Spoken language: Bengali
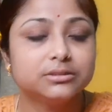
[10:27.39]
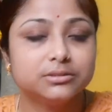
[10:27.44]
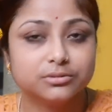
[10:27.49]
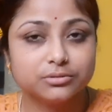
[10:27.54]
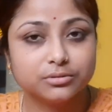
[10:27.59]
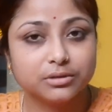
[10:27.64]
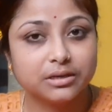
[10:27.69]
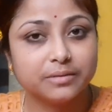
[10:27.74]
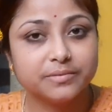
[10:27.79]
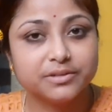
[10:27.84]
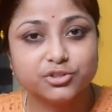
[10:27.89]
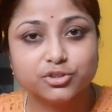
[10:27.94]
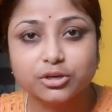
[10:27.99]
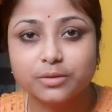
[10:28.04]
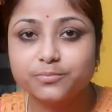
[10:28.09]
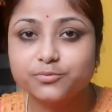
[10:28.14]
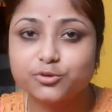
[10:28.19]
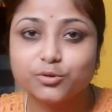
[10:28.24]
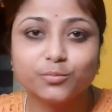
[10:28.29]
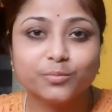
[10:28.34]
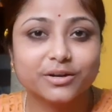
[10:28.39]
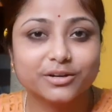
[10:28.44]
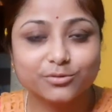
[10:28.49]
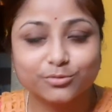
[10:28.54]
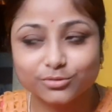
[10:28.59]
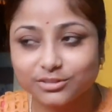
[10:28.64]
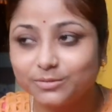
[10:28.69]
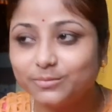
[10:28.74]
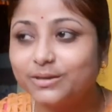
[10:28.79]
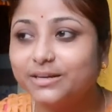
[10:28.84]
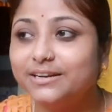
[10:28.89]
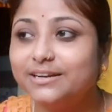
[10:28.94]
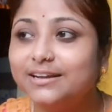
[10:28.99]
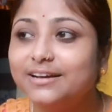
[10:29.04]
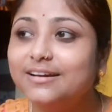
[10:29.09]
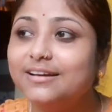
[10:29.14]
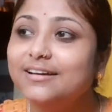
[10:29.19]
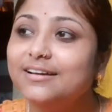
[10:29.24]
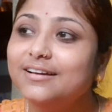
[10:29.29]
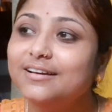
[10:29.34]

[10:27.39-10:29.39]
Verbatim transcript: তো আমি সব সোমবার করতে পারি না